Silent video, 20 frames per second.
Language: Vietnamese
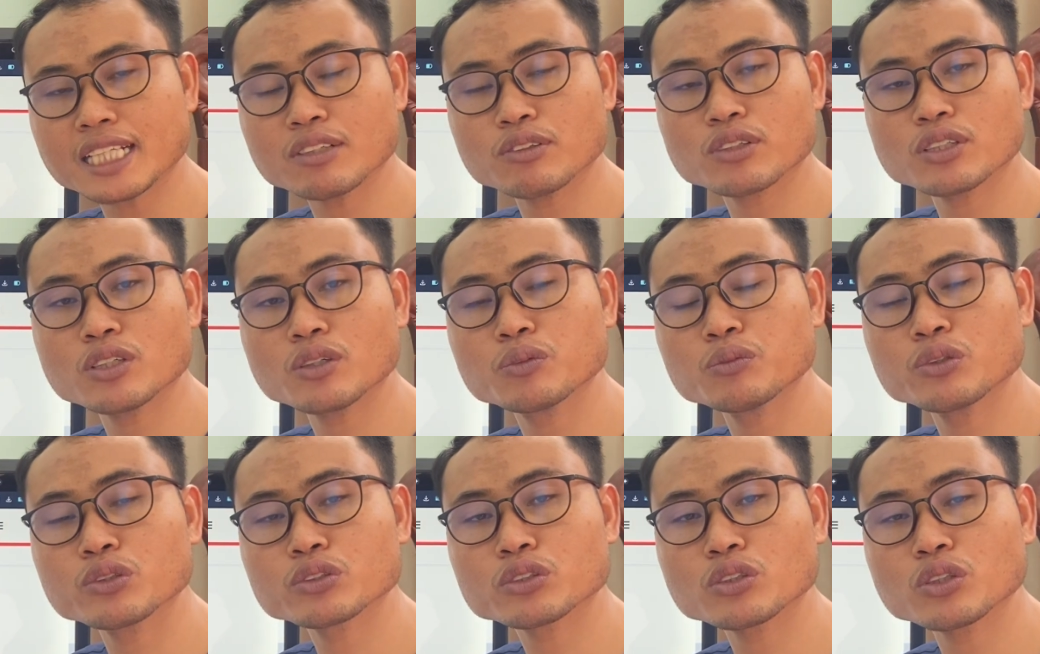đâu không
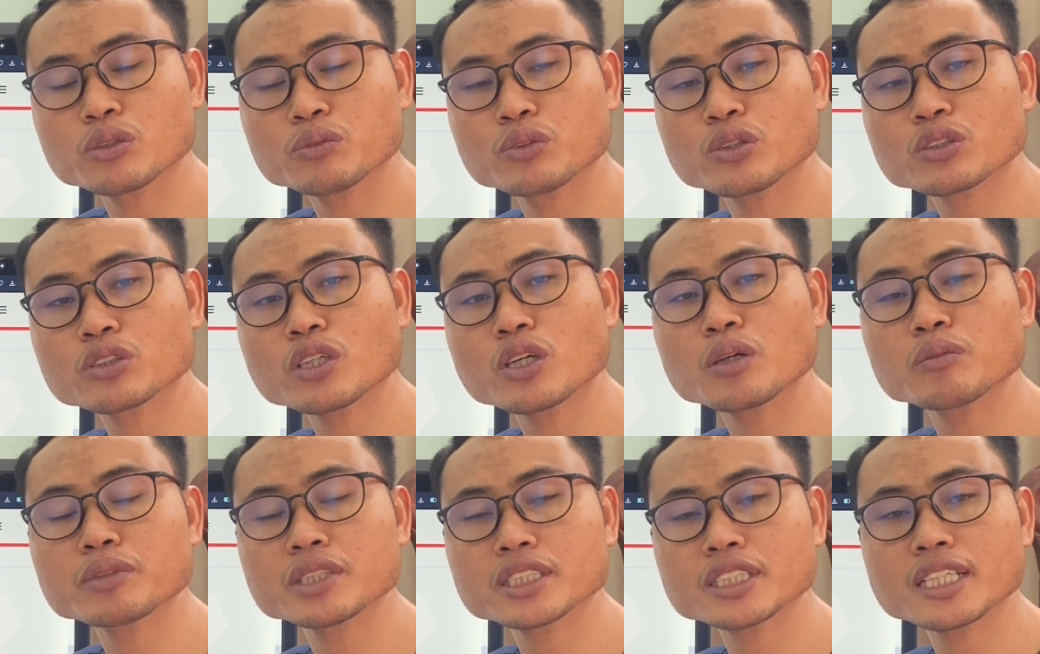vùng tôi vùng
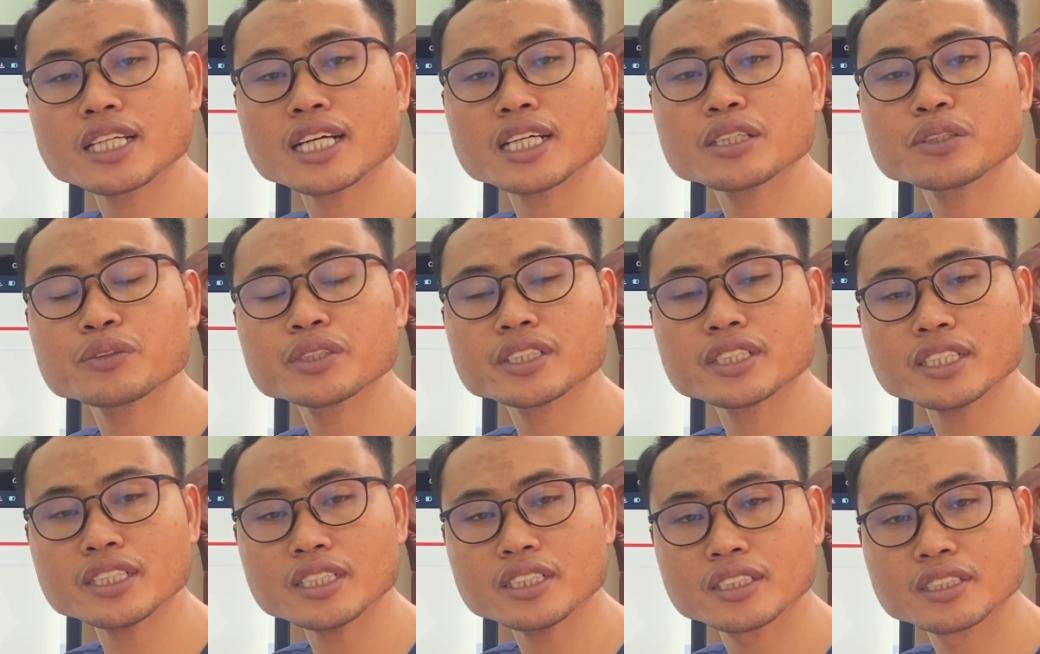thòng nó chảy ruồi
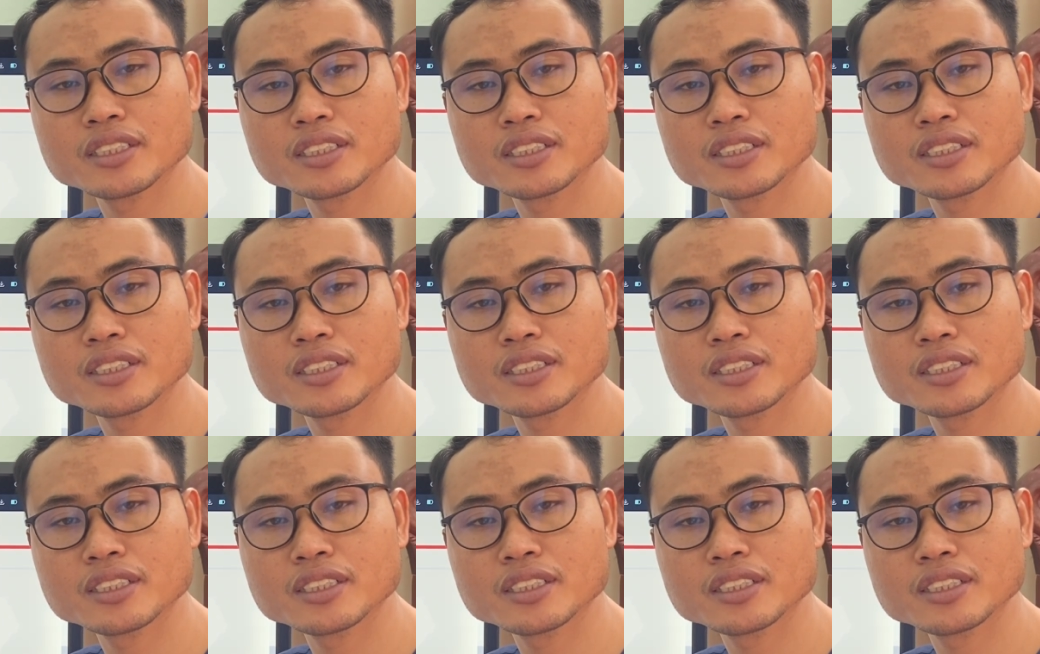thế